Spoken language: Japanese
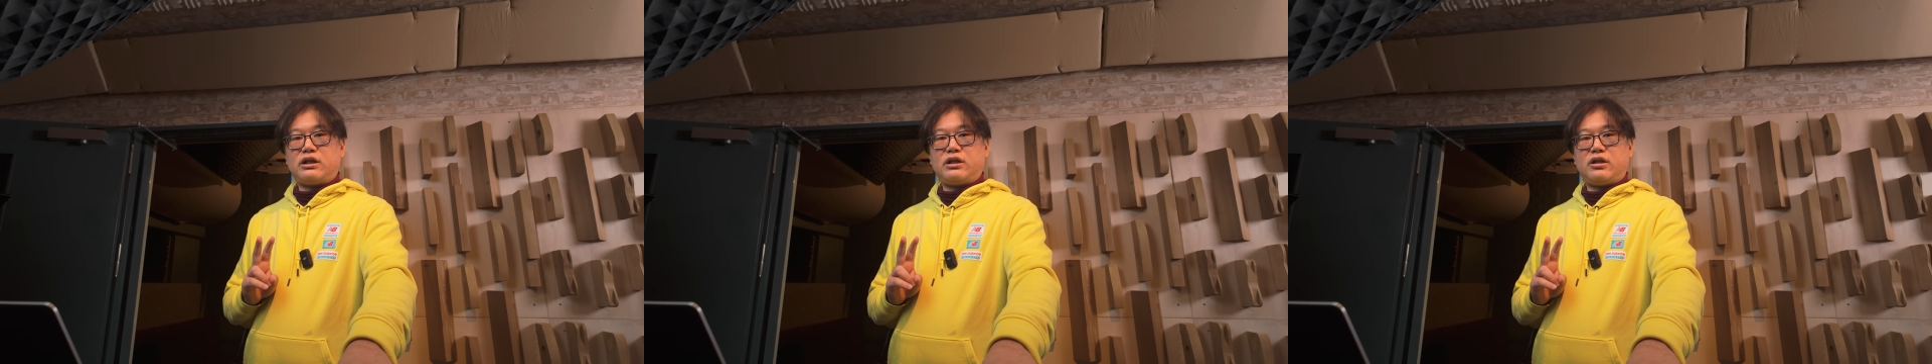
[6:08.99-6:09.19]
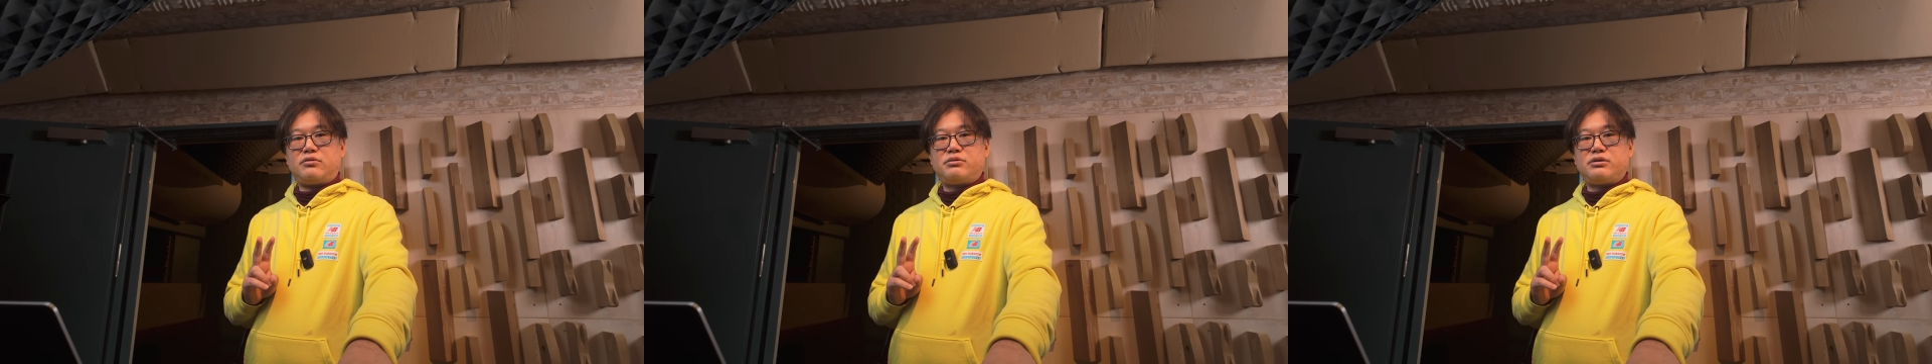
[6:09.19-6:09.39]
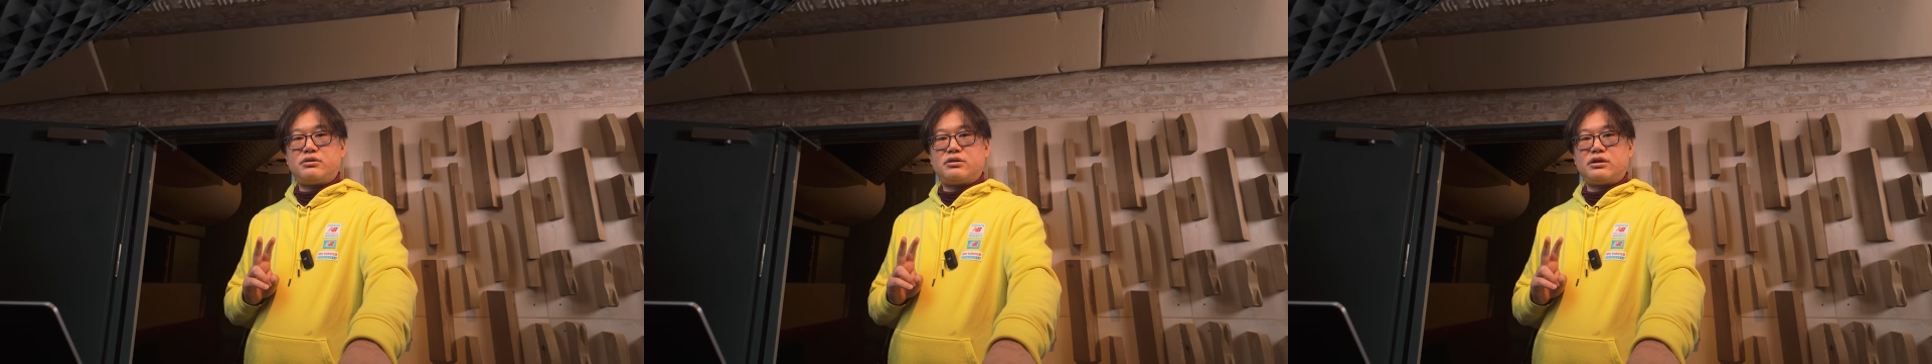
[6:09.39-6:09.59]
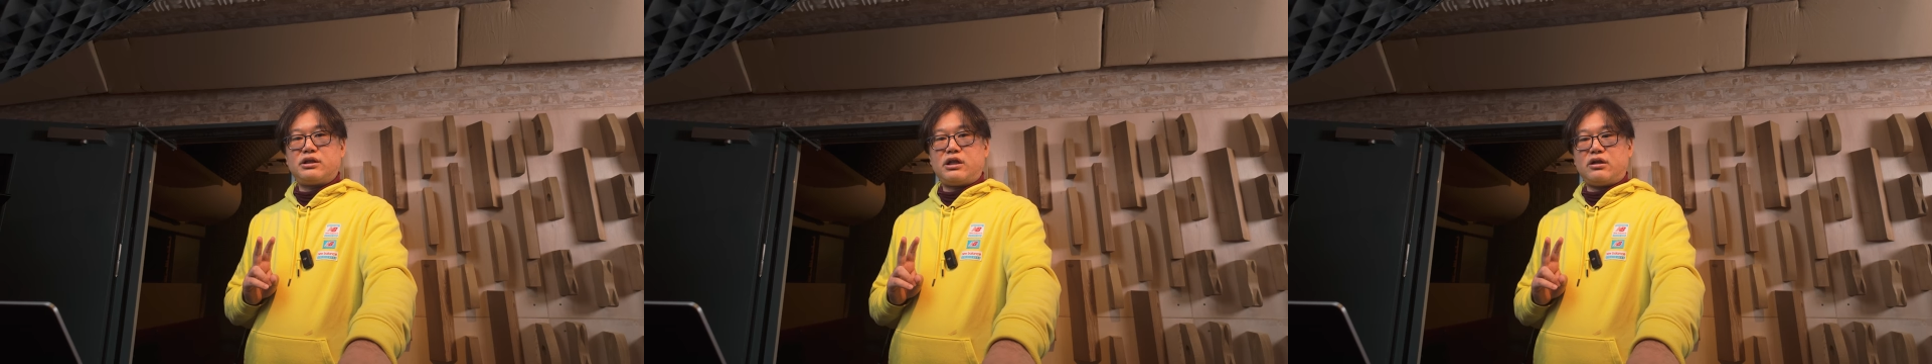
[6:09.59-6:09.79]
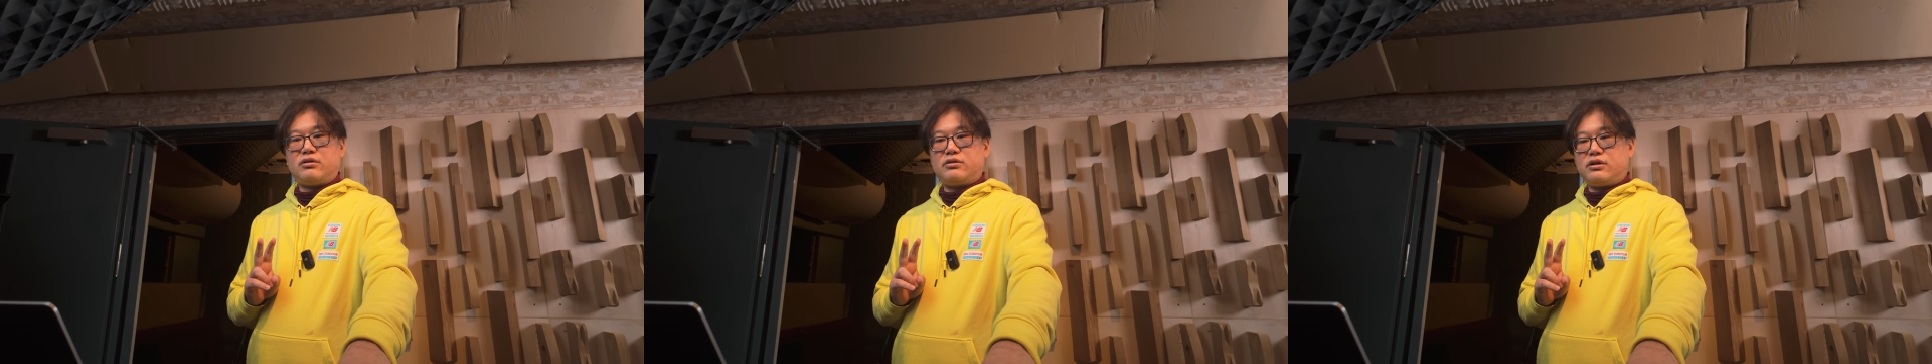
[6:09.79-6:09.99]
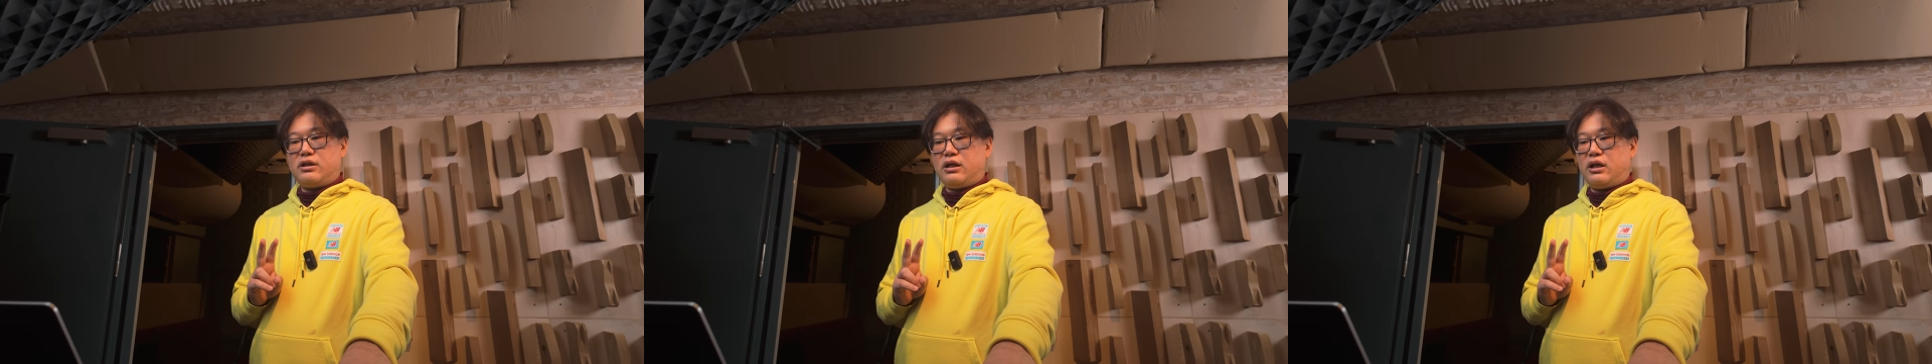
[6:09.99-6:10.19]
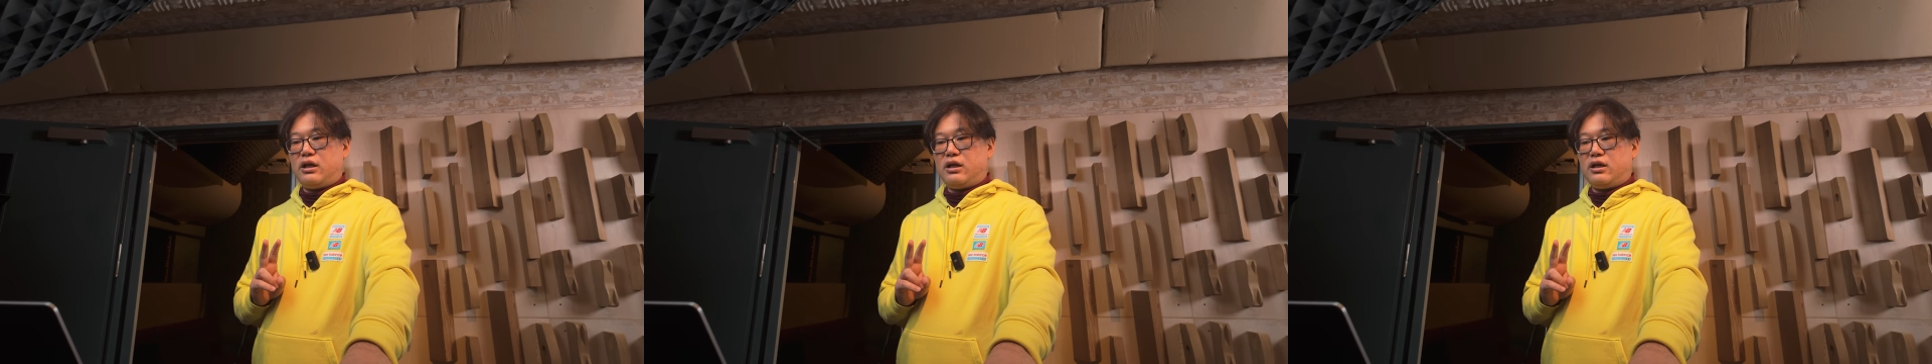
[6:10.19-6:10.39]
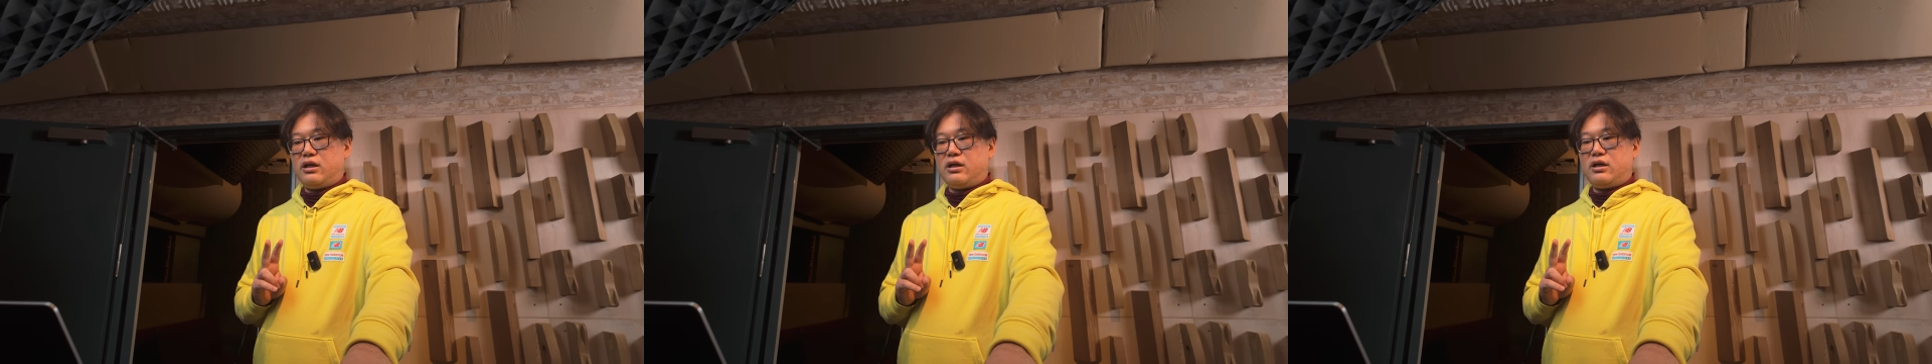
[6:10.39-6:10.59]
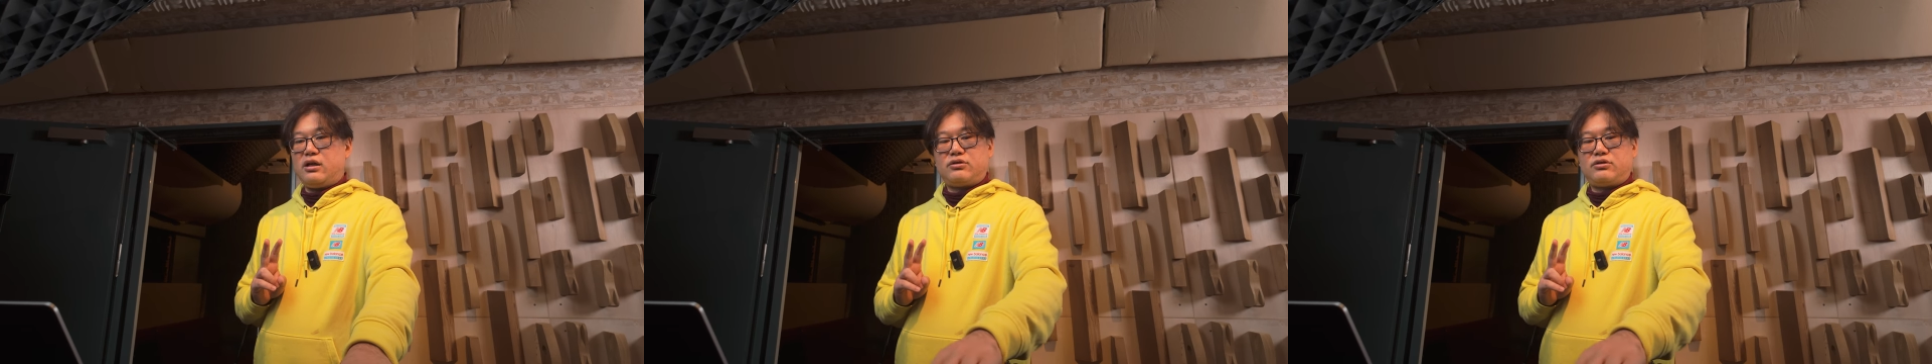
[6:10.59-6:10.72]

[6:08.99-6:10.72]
チャンネル分いけるんで、